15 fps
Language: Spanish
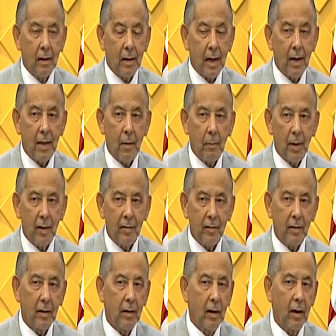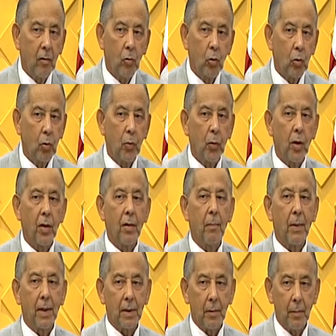cada mes en un grupo de
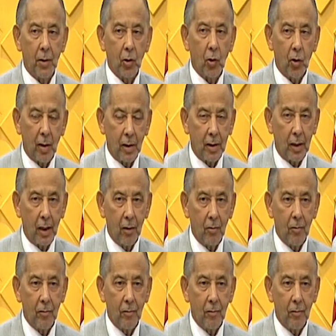departamentos del Estado.